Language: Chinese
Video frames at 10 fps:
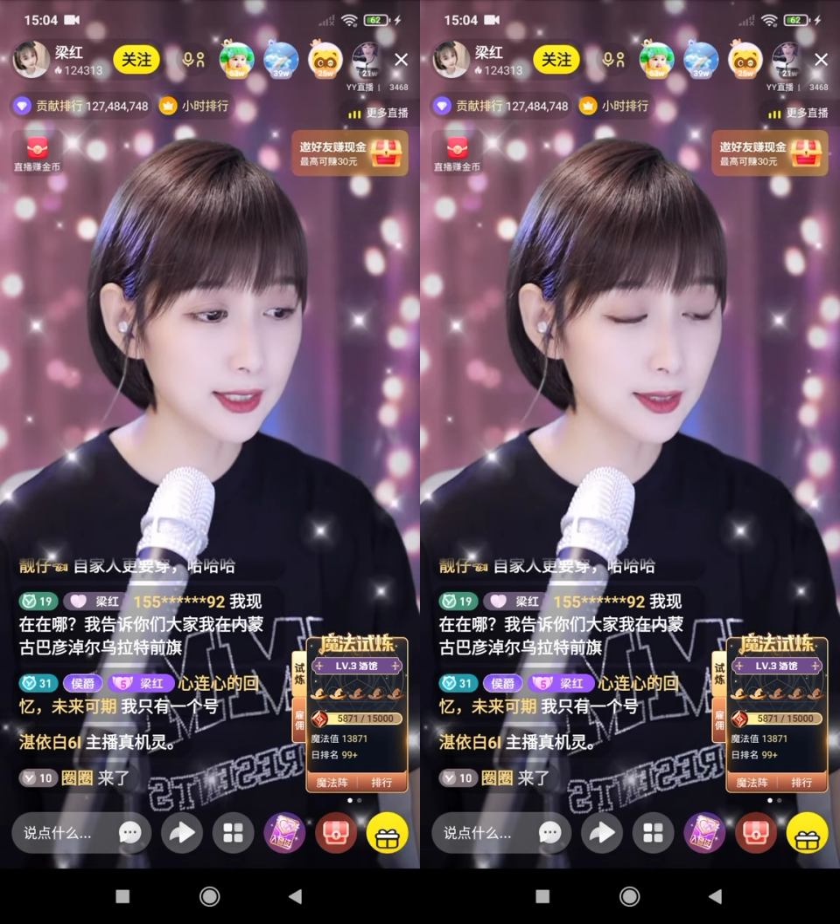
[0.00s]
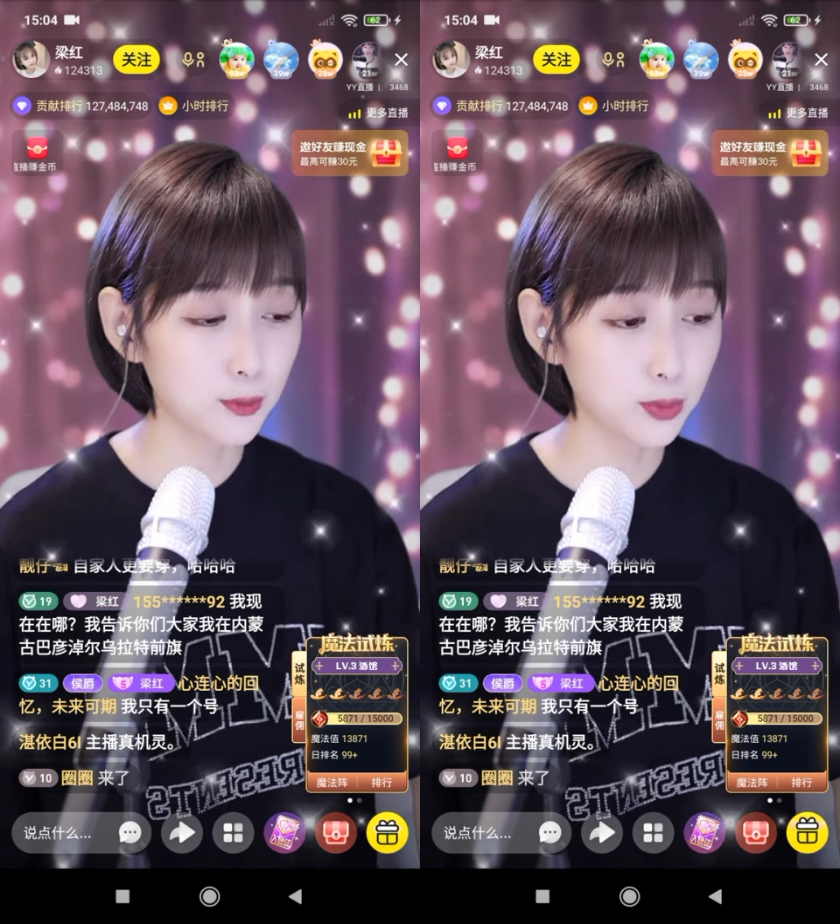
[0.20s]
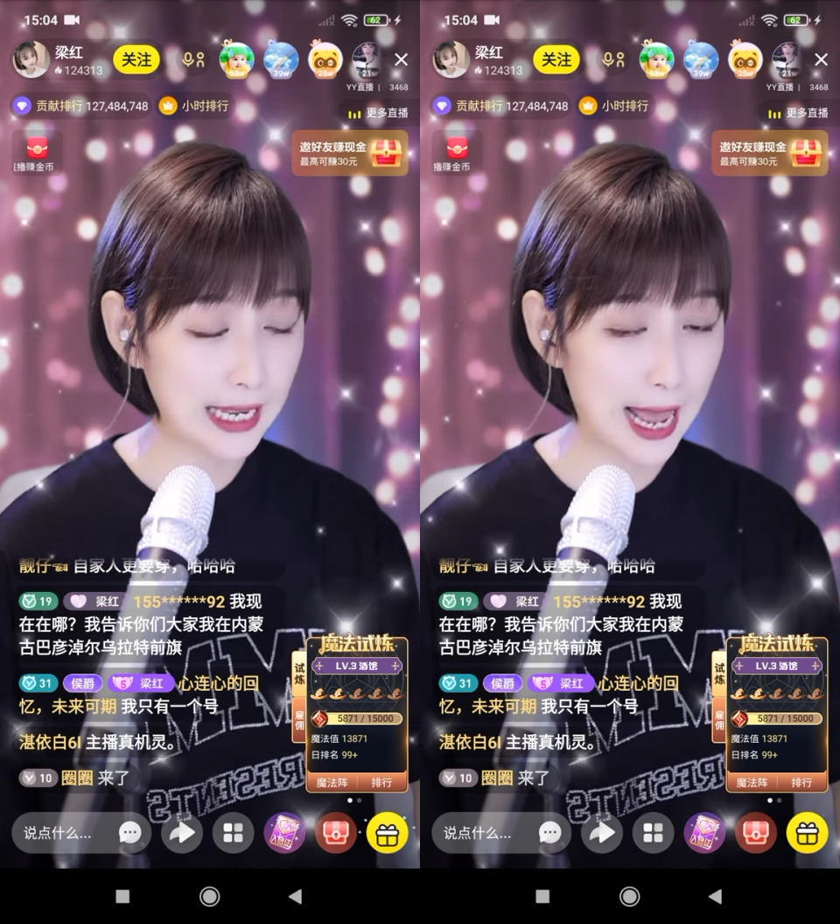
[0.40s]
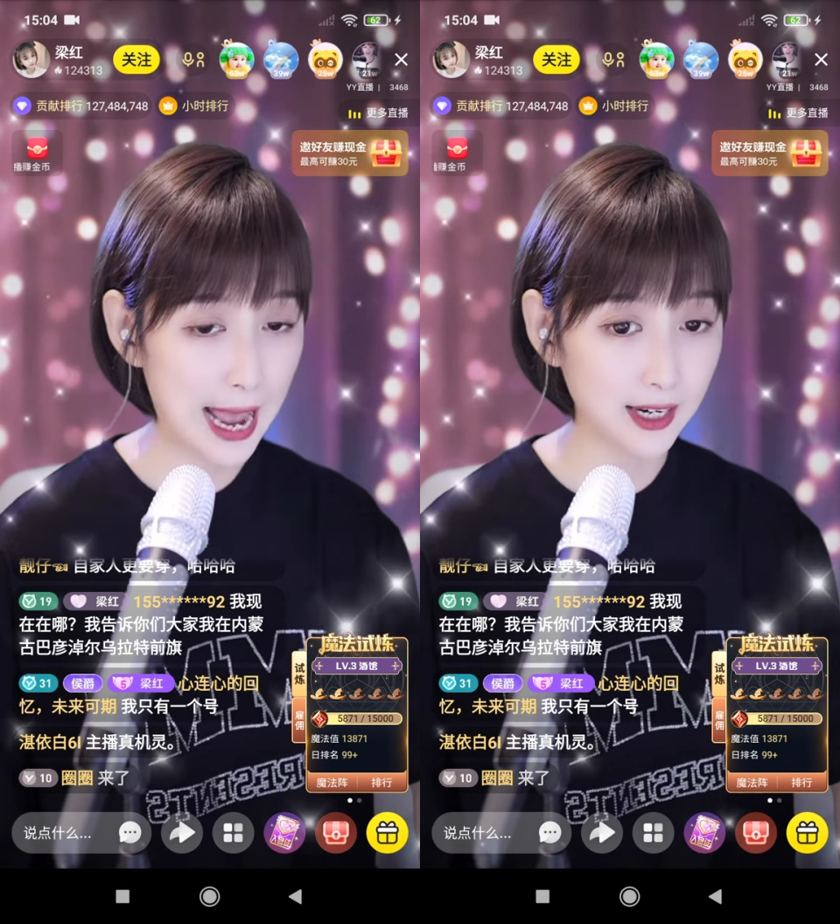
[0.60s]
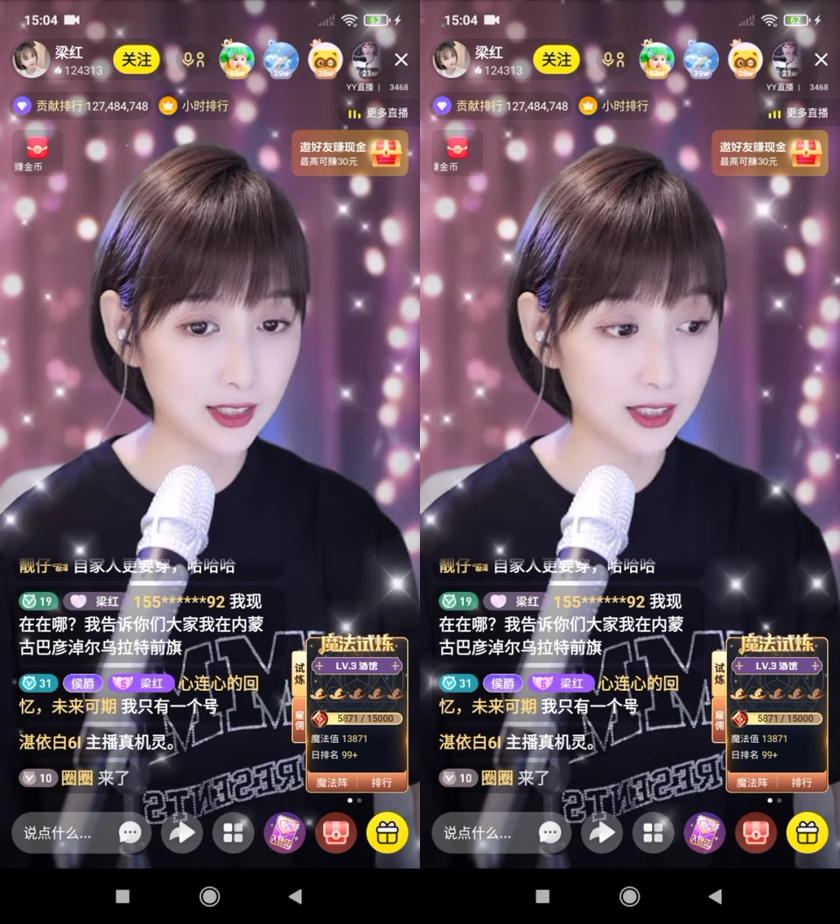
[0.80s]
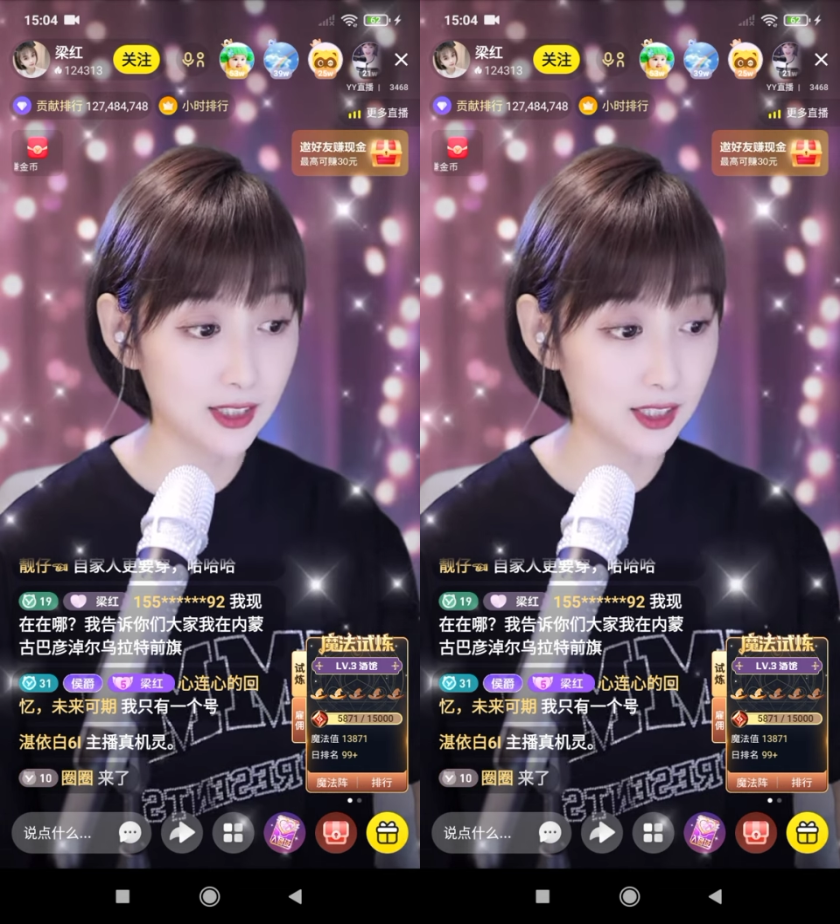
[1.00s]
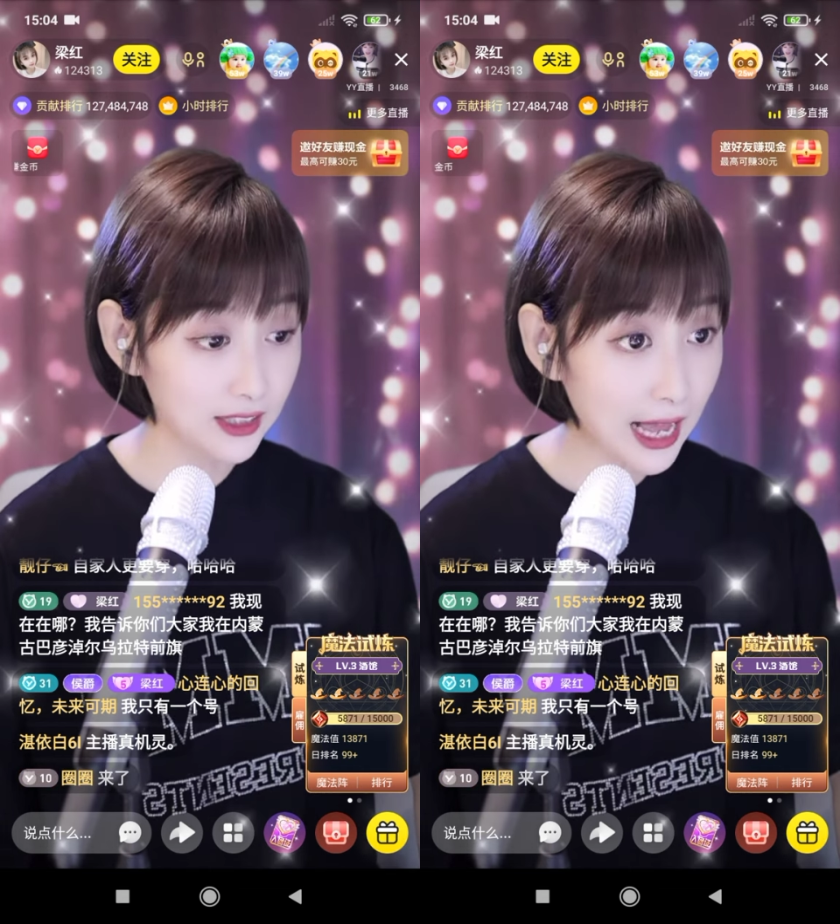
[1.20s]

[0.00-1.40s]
大哥怎么不咋来了呢？